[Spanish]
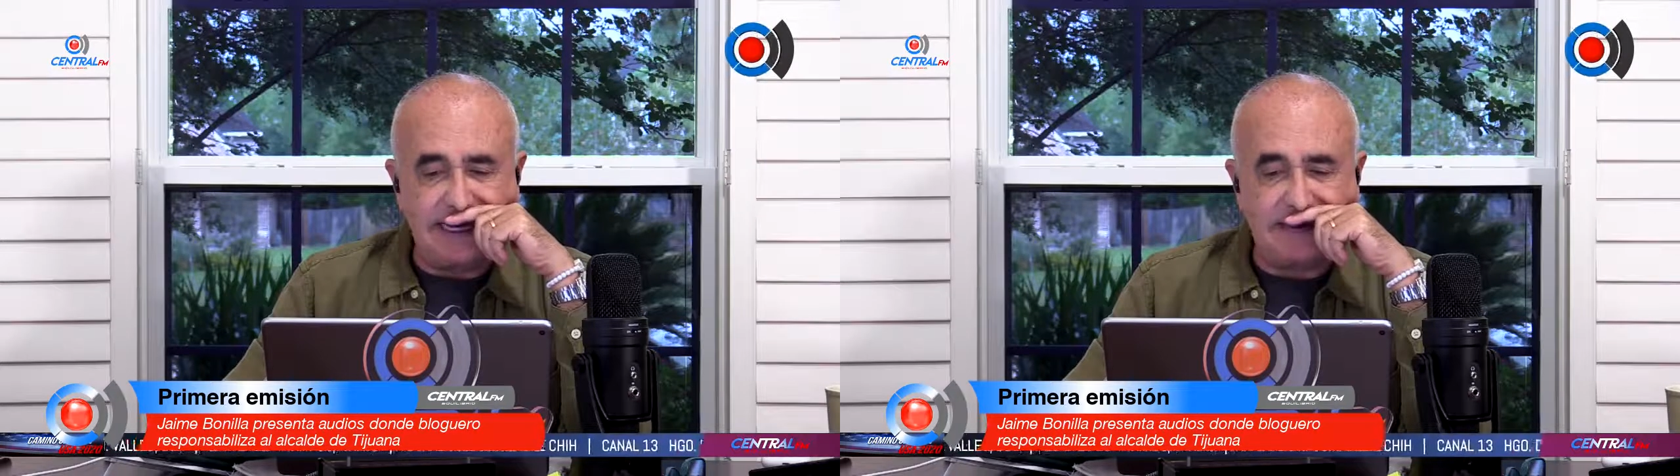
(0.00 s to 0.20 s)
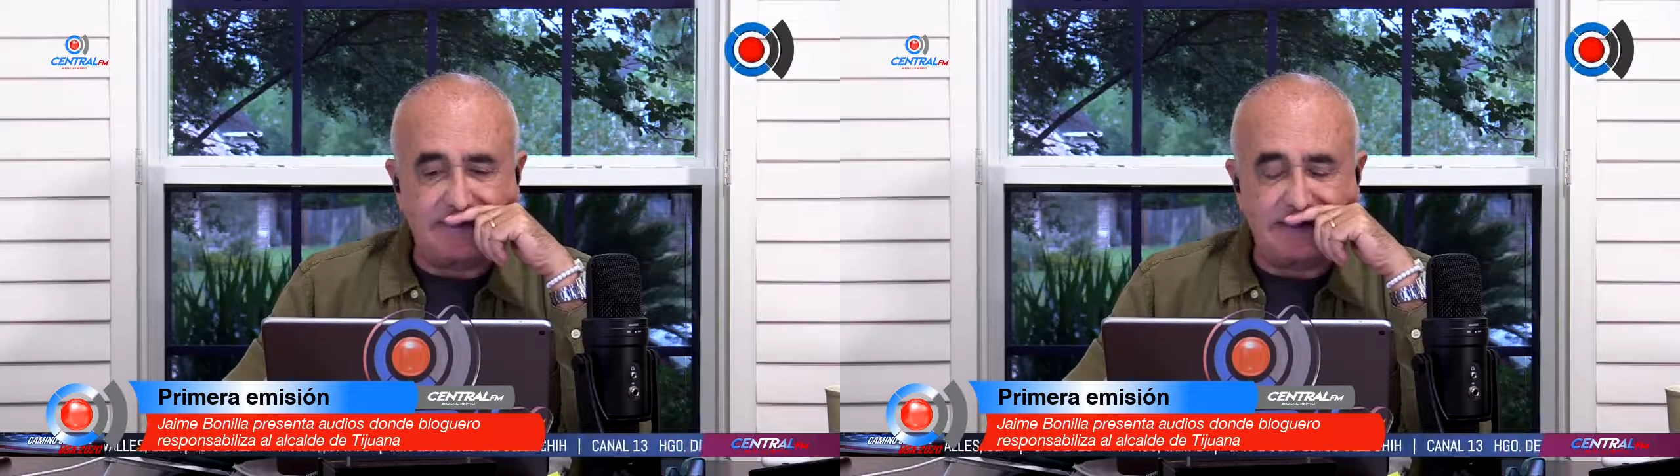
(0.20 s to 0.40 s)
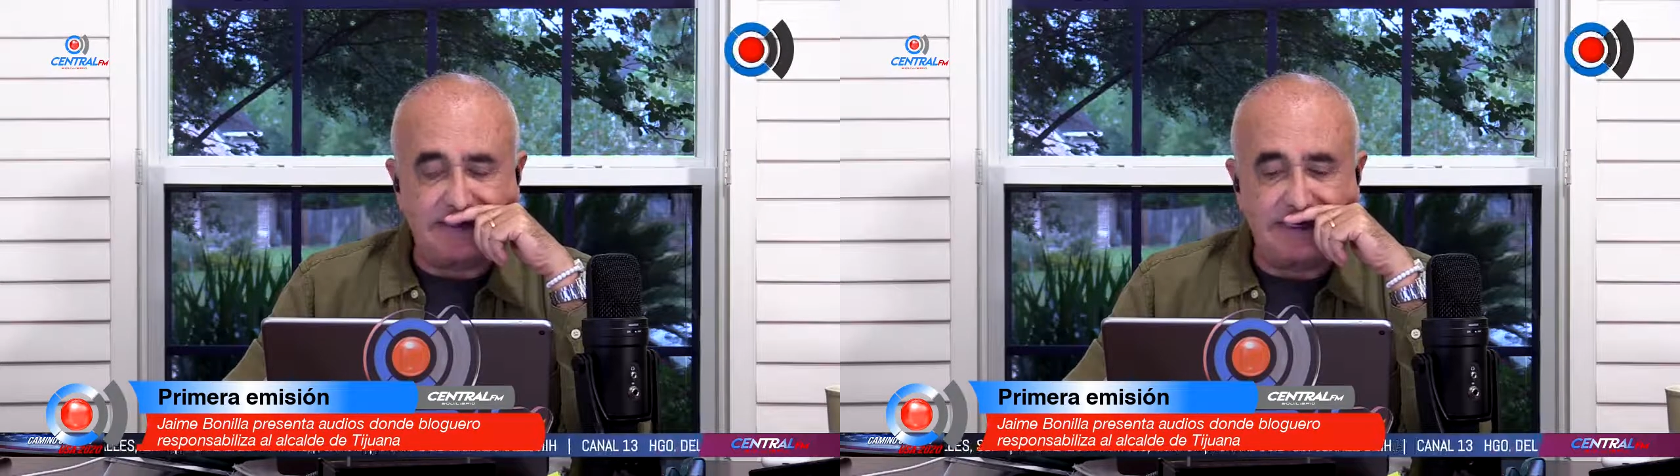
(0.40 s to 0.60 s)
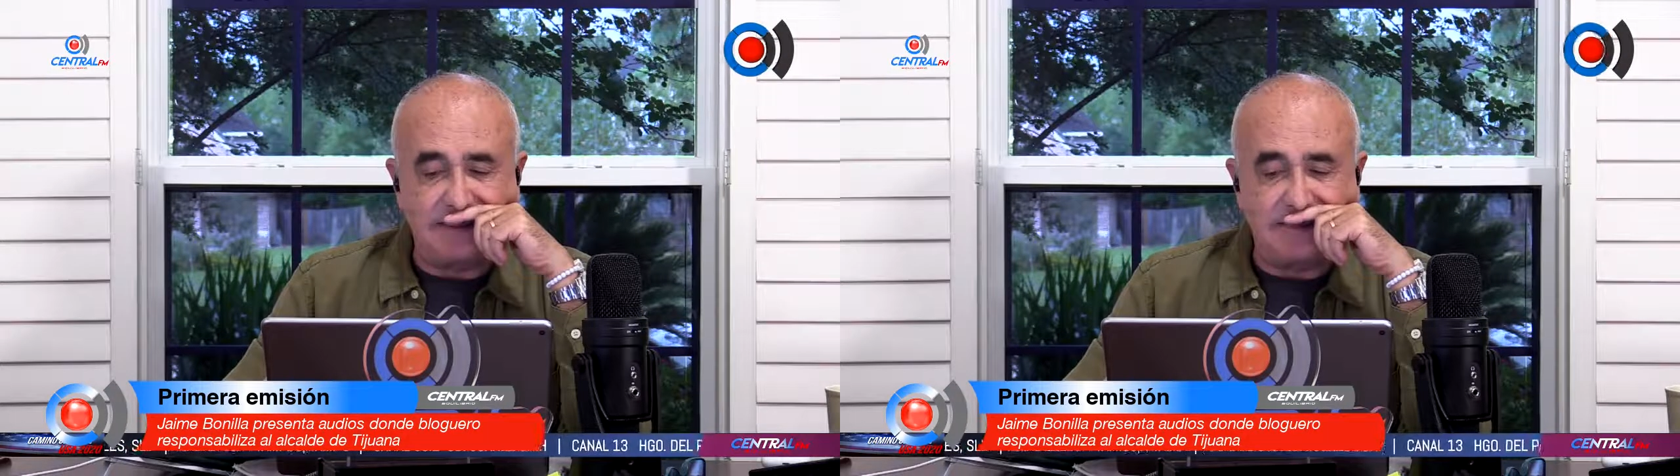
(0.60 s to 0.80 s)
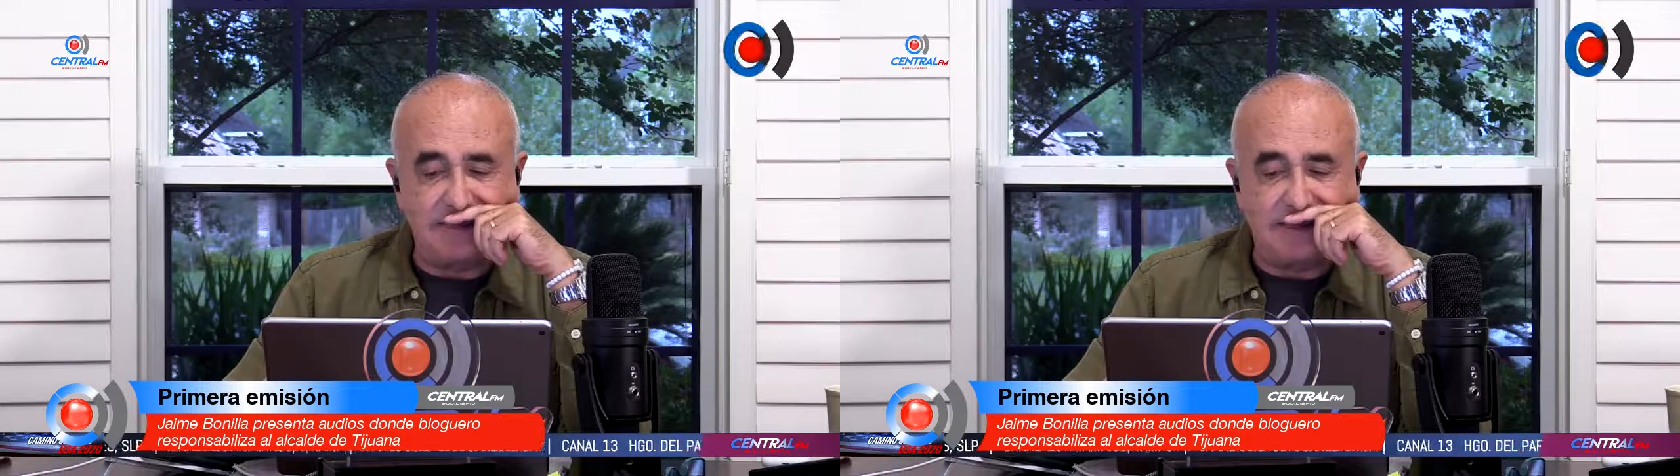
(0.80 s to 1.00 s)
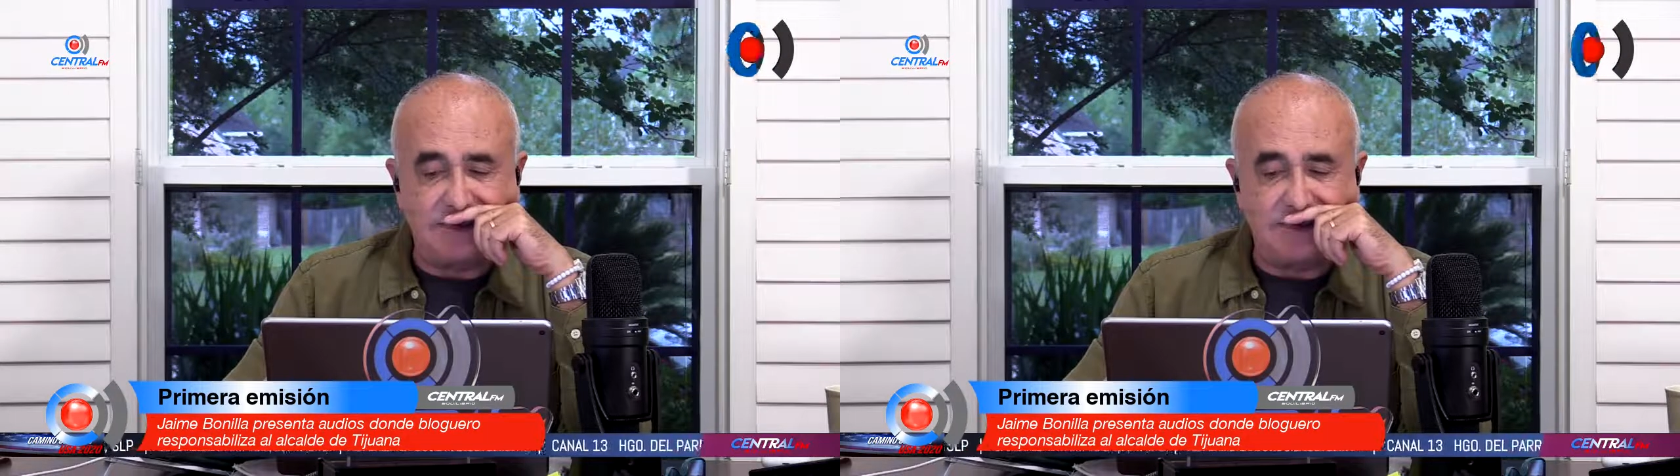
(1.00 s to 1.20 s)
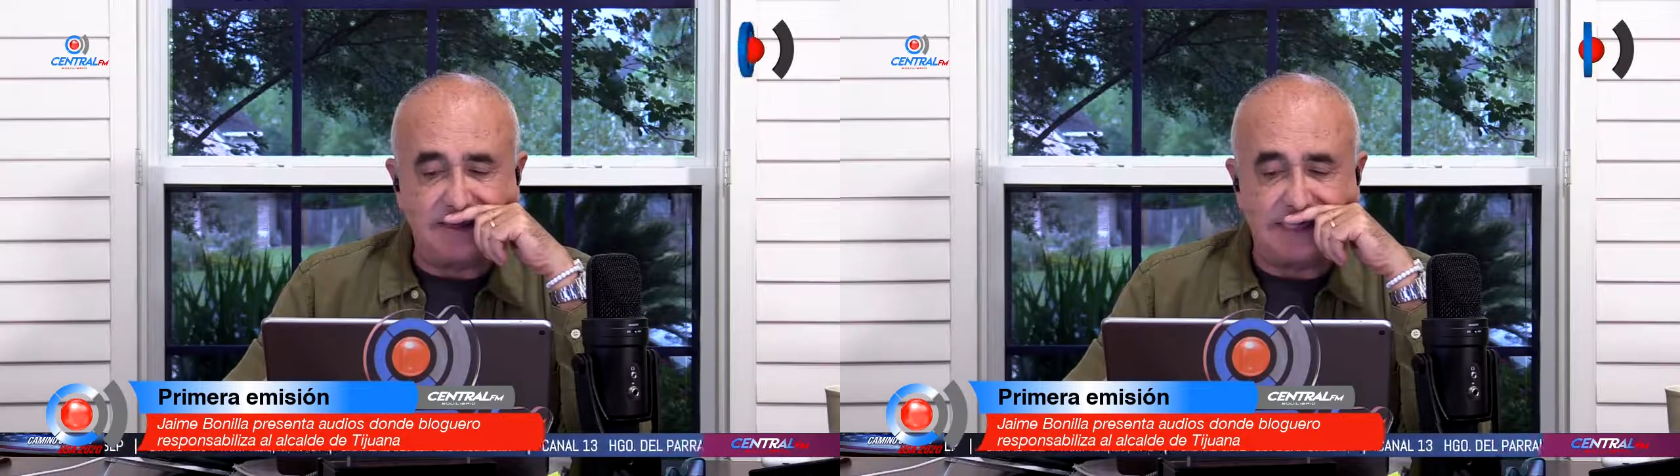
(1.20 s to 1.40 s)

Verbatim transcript: a partir del miércoles